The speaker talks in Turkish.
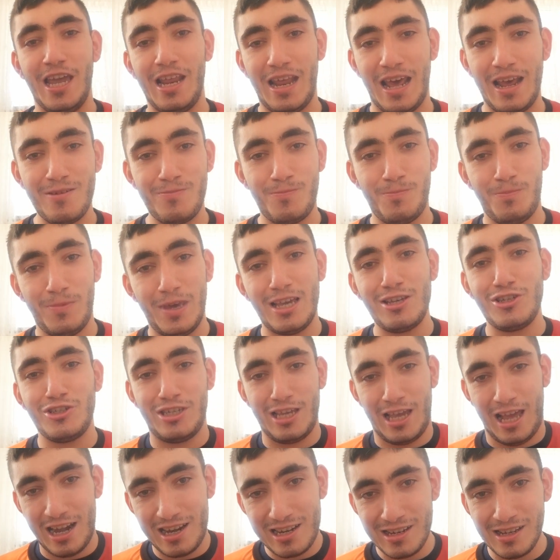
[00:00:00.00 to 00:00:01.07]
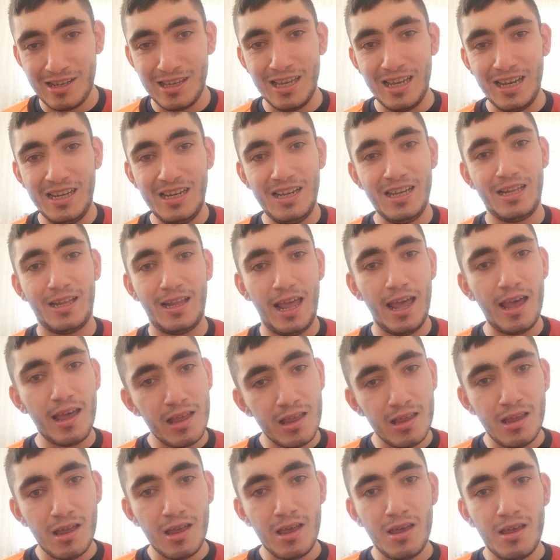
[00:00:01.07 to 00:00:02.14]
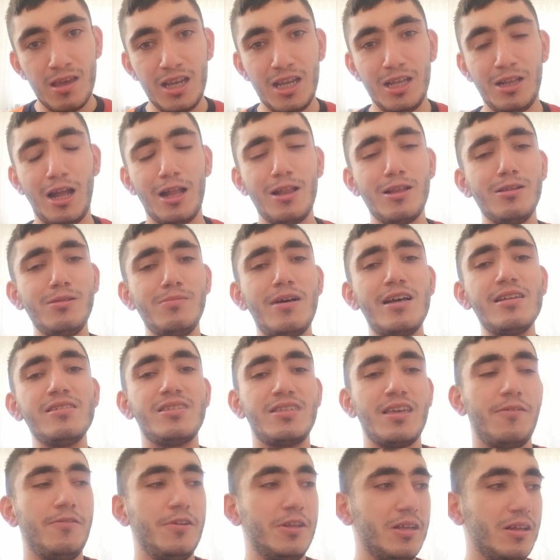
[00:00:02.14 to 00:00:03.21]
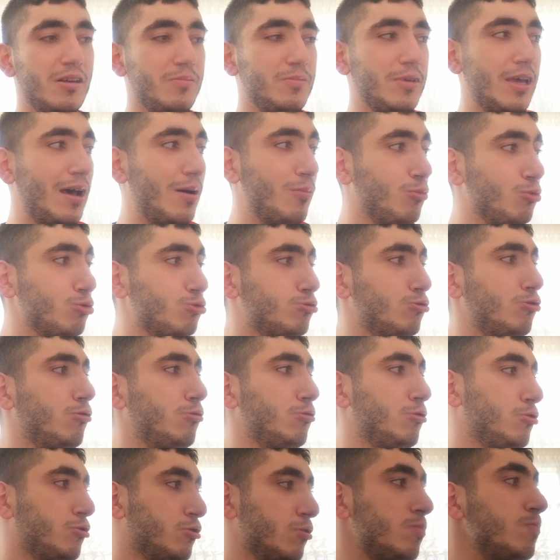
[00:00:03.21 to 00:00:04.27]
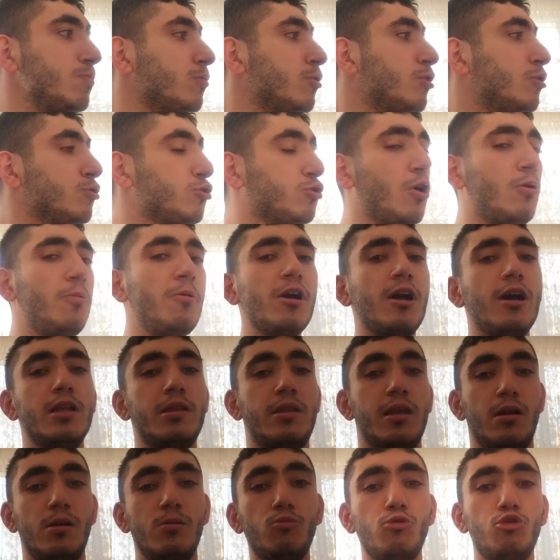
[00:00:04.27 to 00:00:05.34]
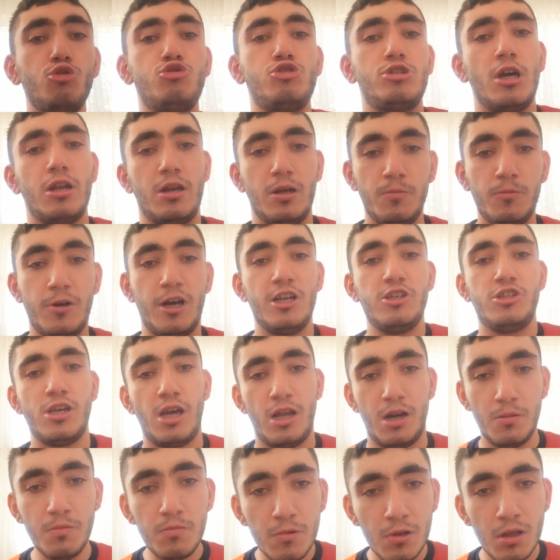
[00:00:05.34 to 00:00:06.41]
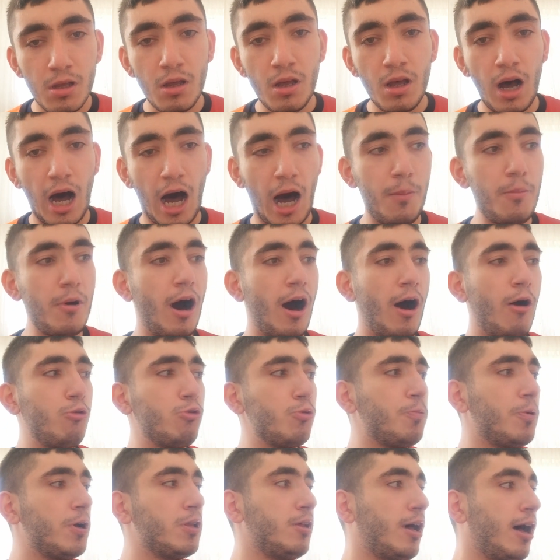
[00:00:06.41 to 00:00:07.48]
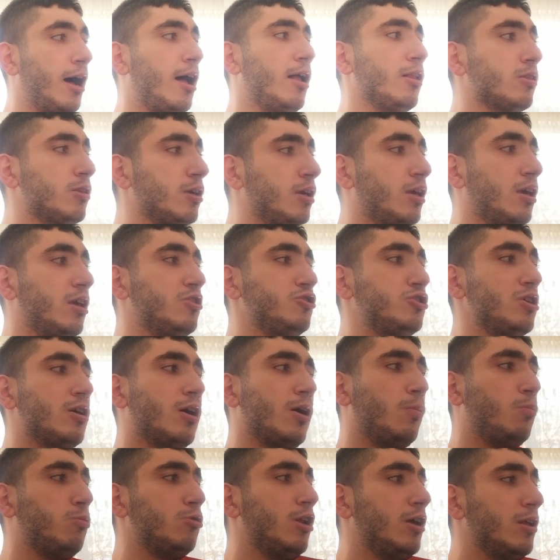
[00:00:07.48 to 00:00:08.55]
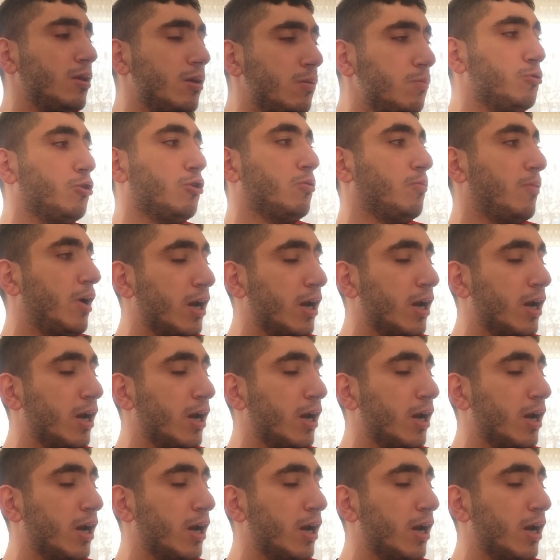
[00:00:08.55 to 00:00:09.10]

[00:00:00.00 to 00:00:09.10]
yener 5 yer ligde inanılmaz sevinirim ya mutlu olurum. Göbek atarım uçarım kaçarım. Ama Avrupa'da 6 yiyince kabul edemiyorum